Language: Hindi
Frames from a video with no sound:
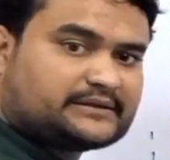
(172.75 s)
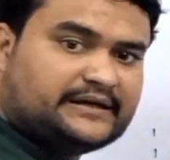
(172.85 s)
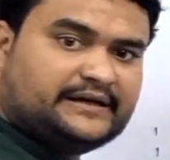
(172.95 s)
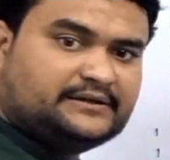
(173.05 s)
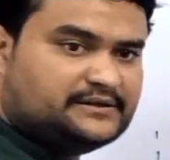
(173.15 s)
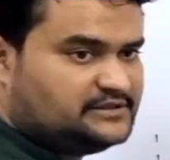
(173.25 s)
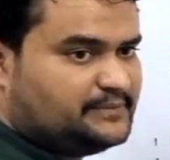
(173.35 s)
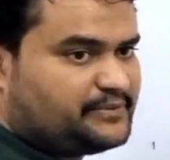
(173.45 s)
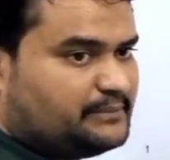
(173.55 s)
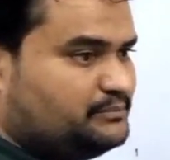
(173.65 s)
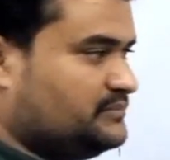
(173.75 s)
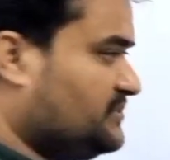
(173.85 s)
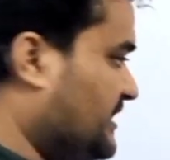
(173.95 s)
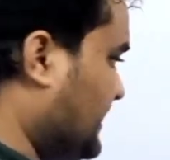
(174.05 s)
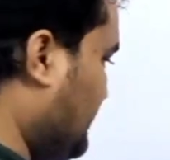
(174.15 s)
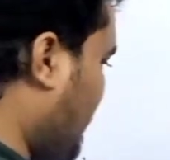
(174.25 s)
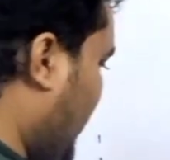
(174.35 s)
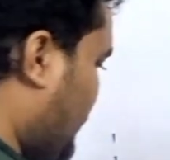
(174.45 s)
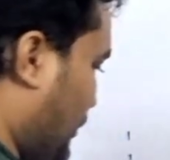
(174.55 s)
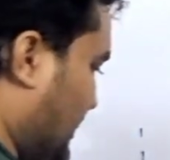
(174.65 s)
सकते हैं जिप्सम ठीक है
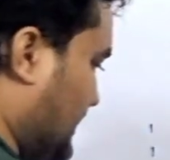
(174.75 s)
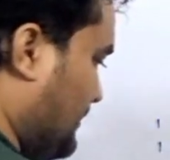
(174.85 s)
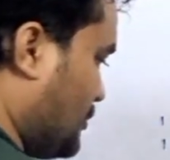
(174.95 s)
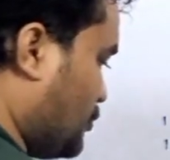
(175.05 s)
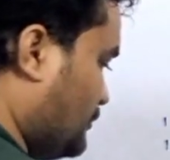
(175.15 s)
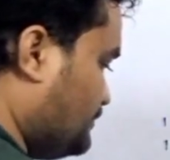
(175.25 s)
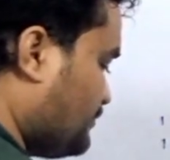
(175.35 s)
पॉइंट नंबर टू